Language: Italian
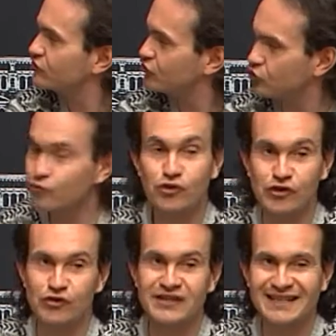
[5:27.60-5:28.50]
so quello
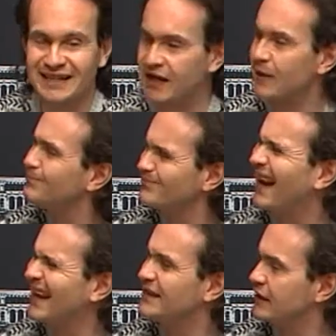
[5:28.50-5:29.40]
di Gorizia che era
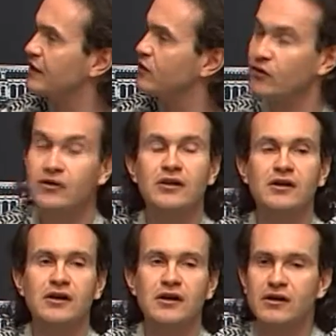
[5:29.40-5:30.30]
altino,
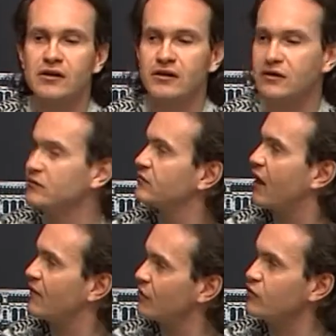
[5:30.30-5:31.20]
eh,
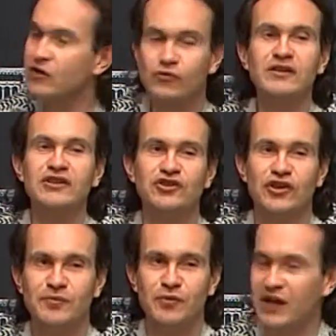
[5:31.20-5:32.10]
a Verona quanti
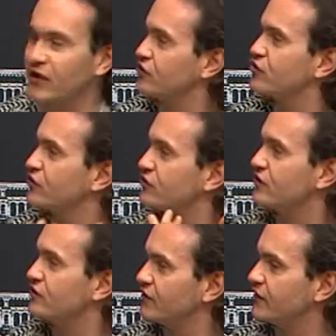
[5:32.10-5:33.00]
soldi poi hanno le
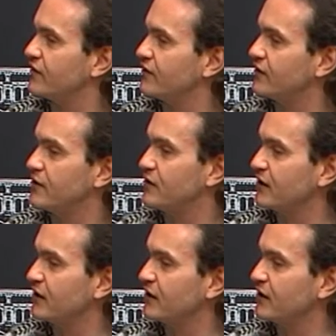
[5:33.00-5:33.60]
circoscrizioni effettivamente?